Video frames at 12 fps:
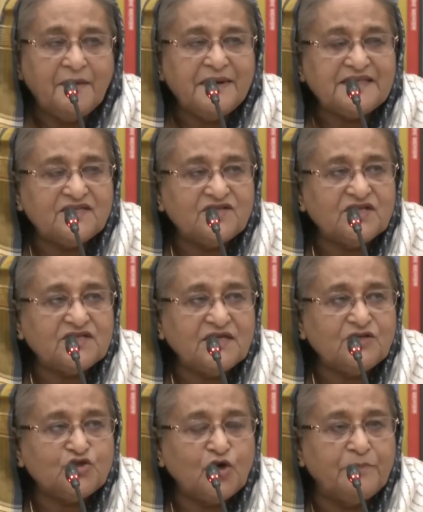আমাদের
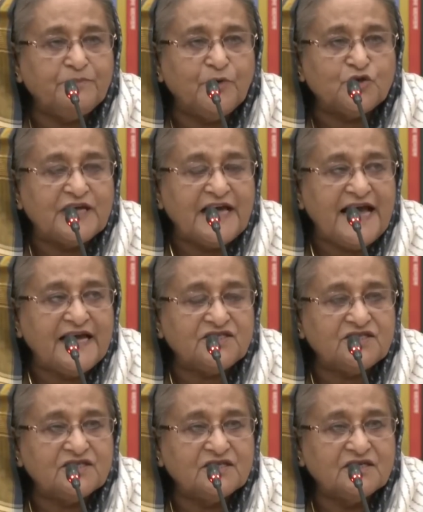দেশের সম্পদ গ্যাস
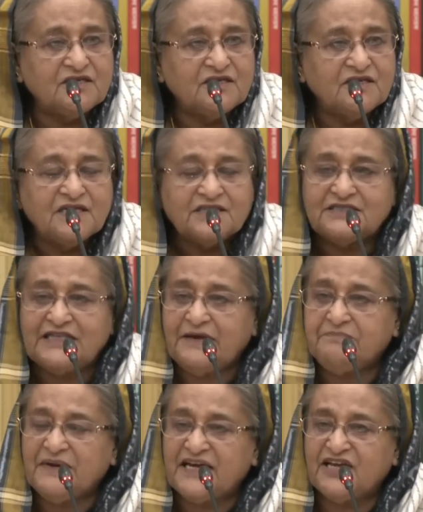তাই
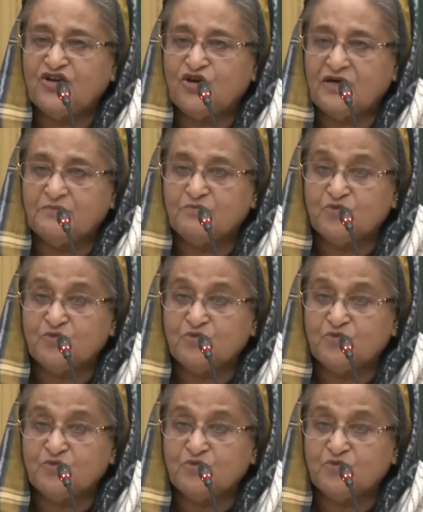বিক্রি করার